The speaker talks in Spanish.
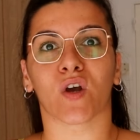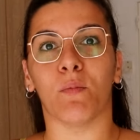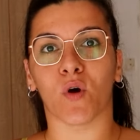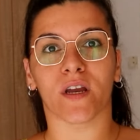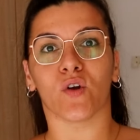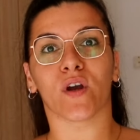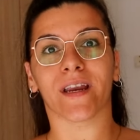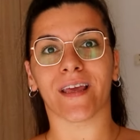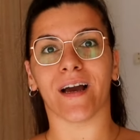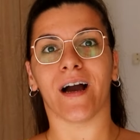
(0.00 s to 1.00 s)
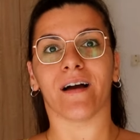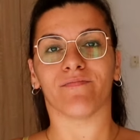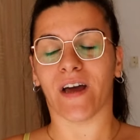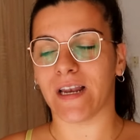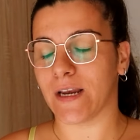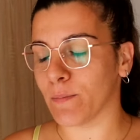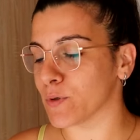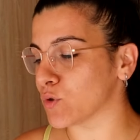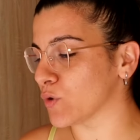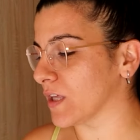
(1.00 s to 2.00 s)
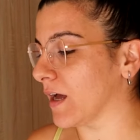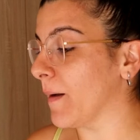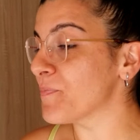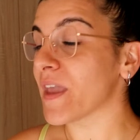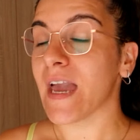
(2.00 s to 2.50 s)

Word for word: como que no quería darle la oportunidad.